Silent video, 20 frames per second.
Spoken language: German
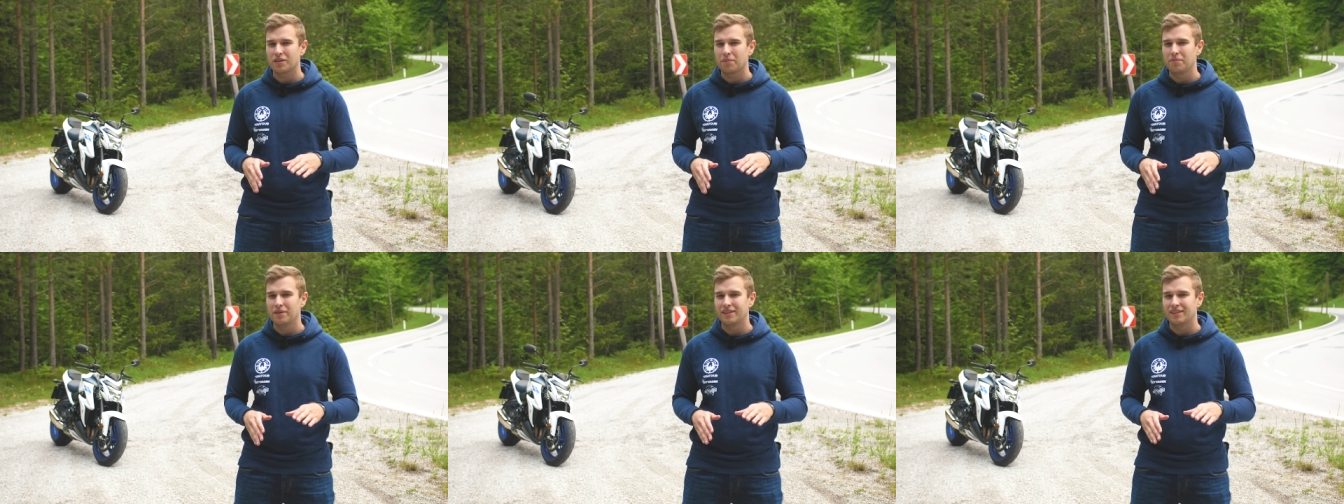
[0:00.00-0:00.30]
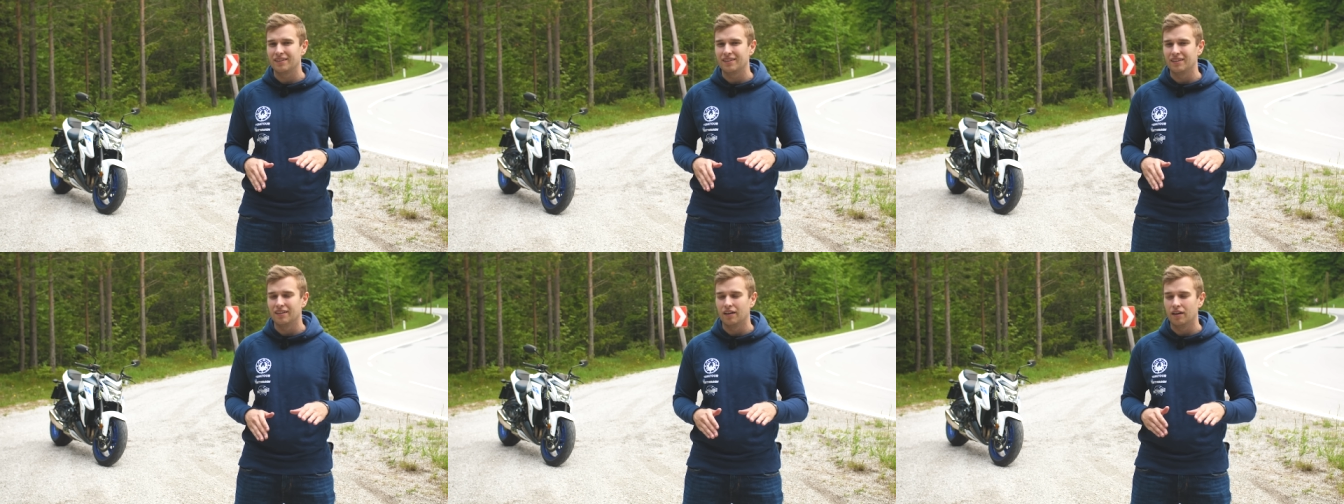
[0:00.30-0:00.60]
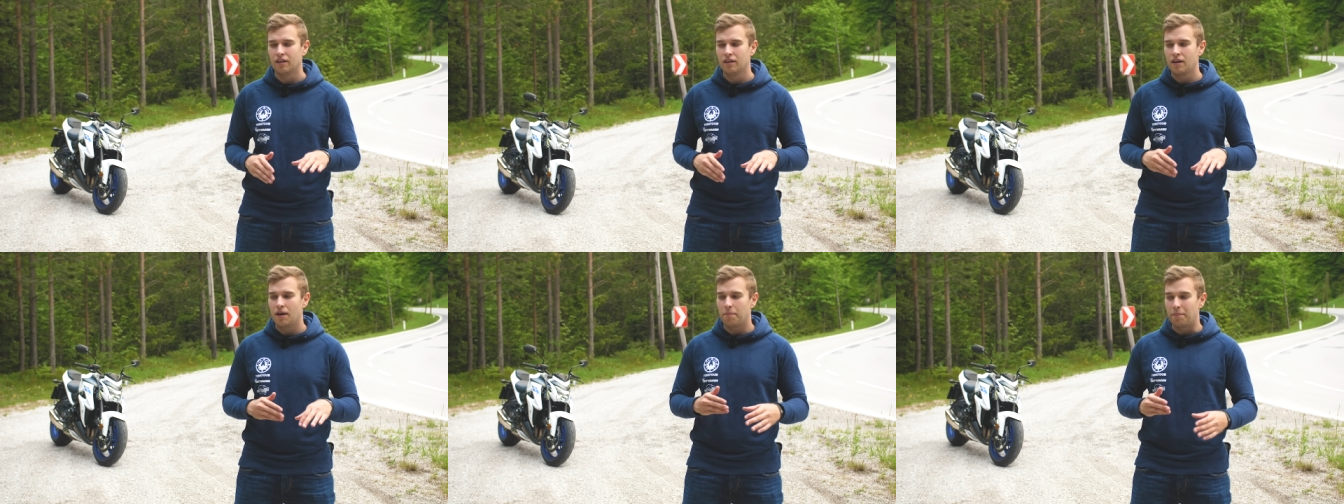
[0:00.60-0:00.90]
damit
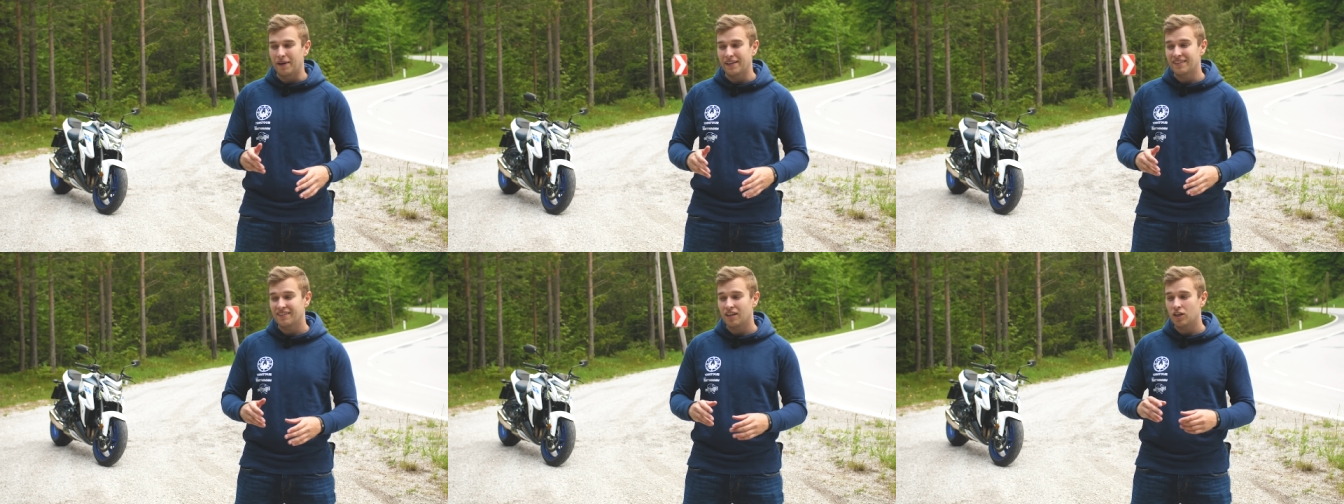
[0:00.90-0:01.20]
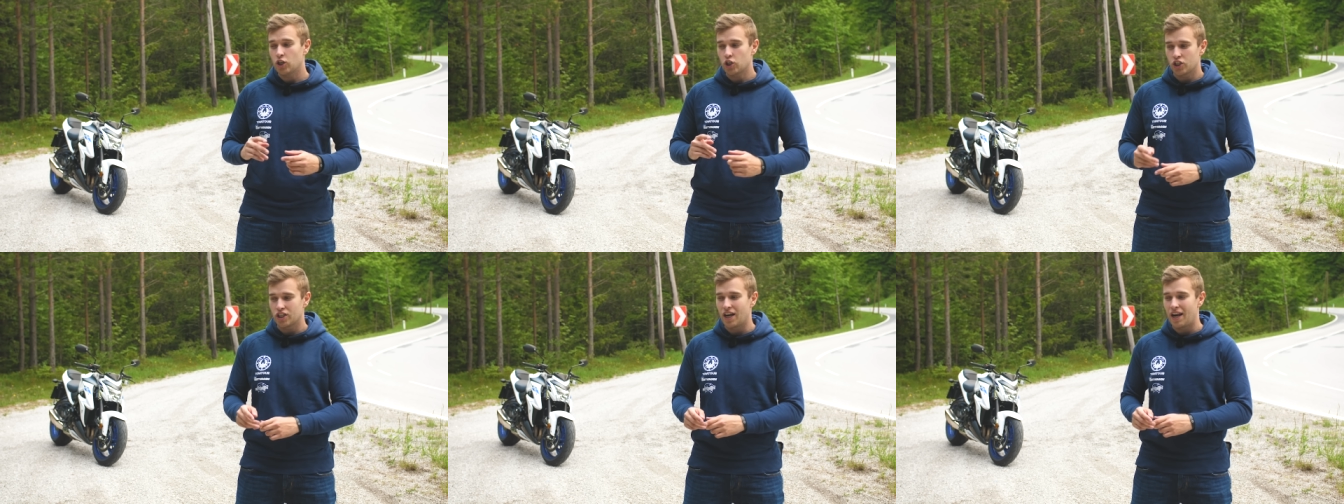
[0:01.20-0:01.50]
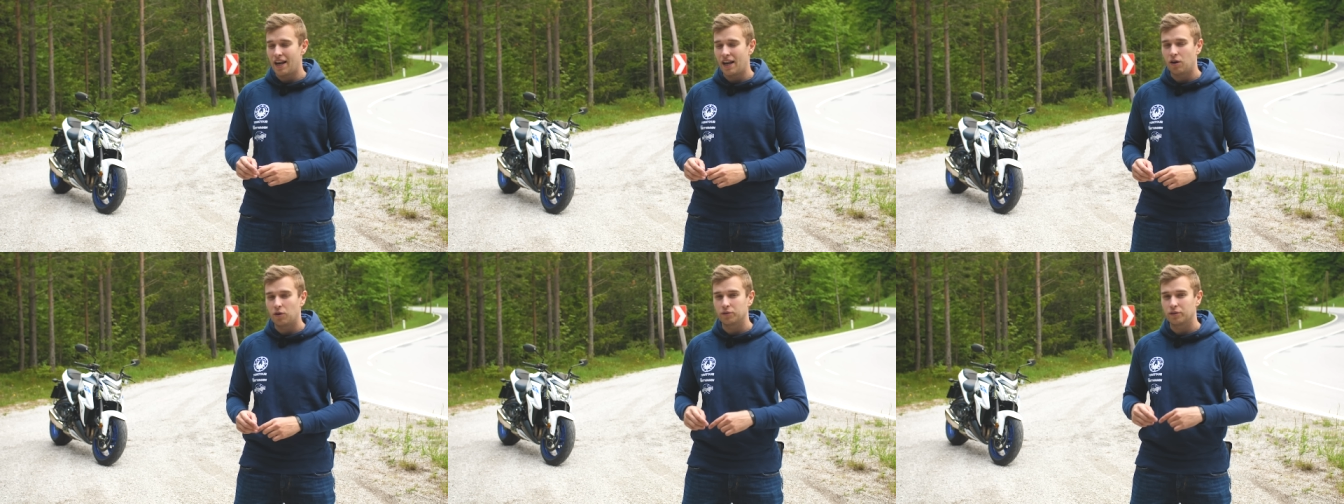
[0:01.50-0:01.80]
ihr besser,
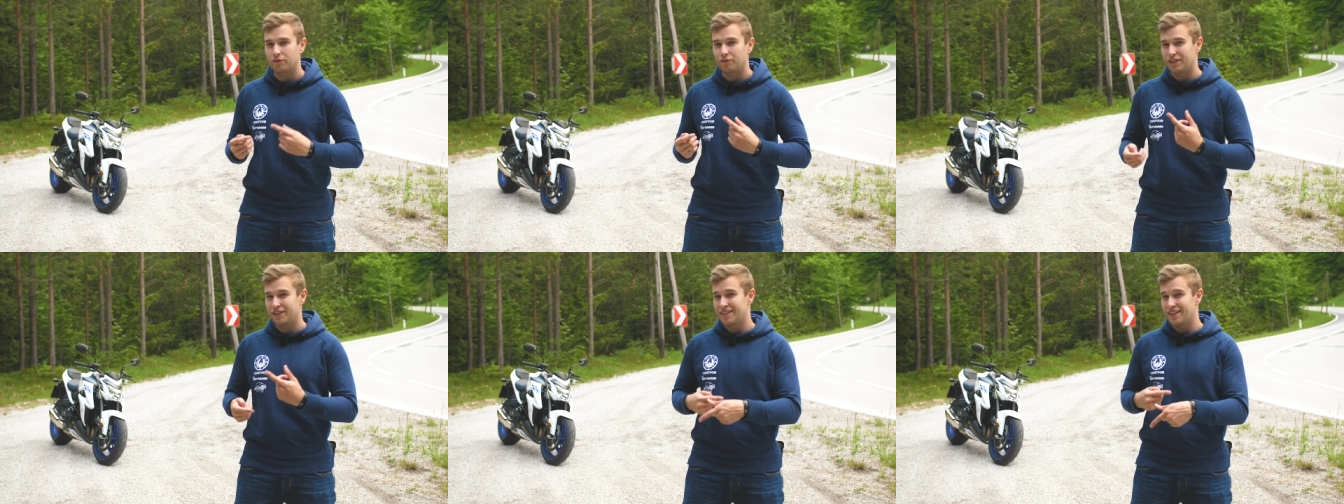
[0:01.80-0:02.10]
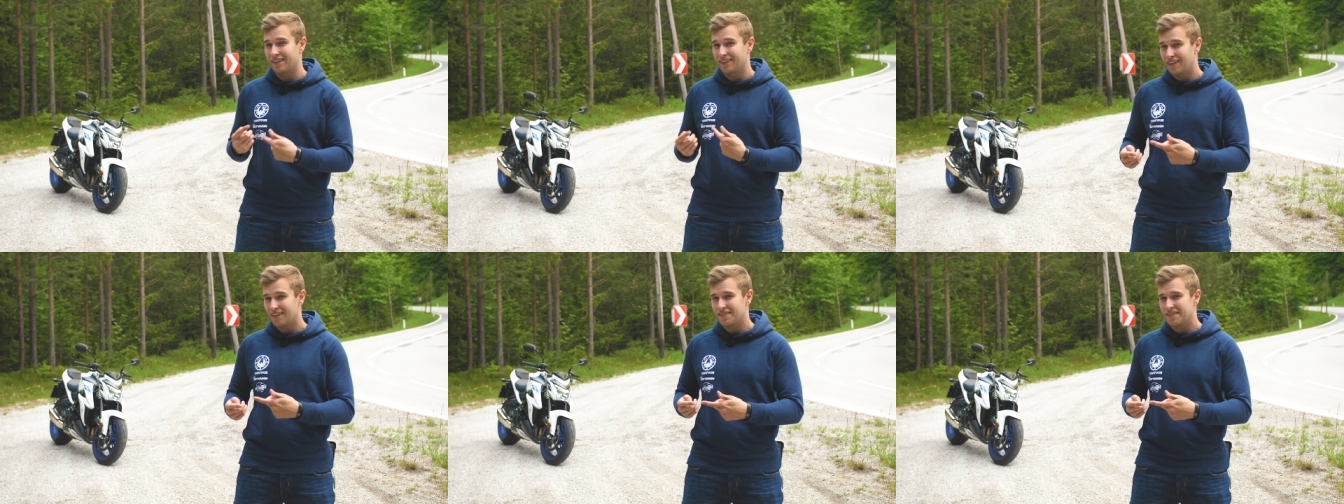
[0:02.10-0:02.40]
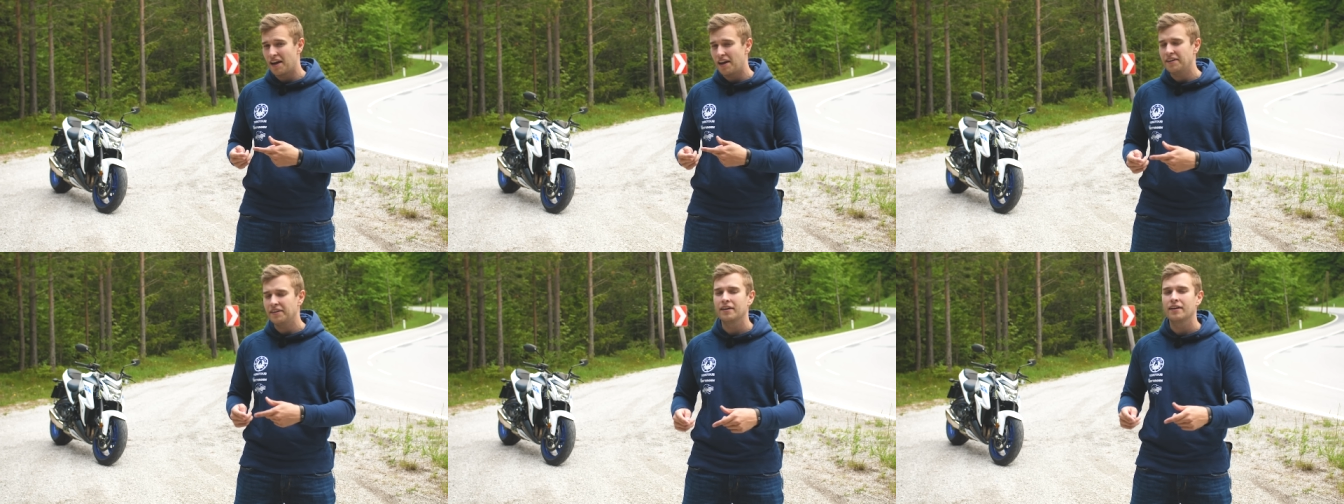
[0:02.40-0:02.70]
schneller und effizienter
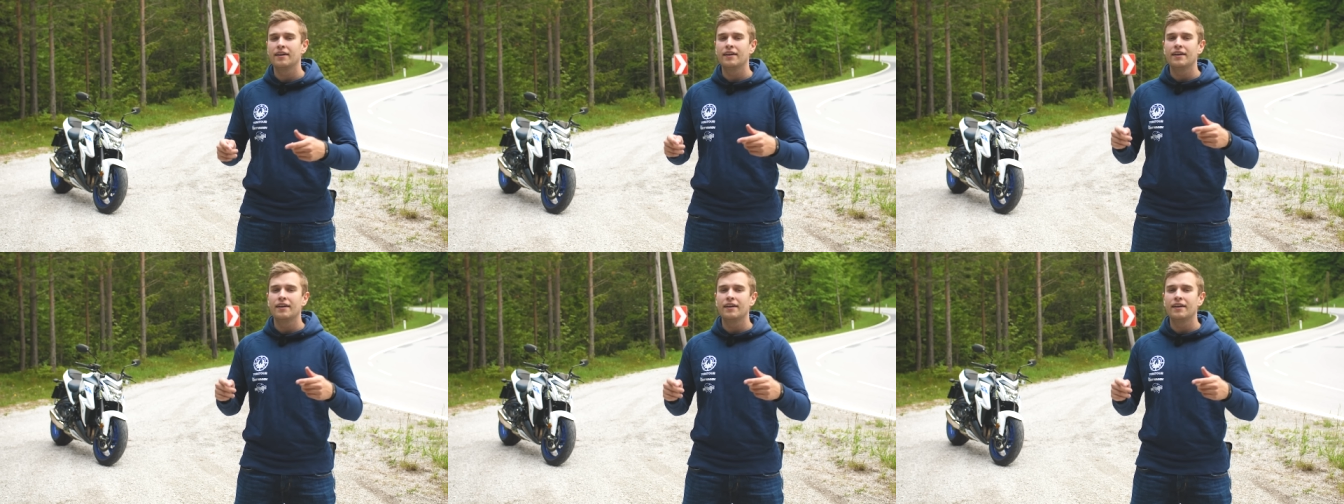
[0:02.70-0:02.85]
seid?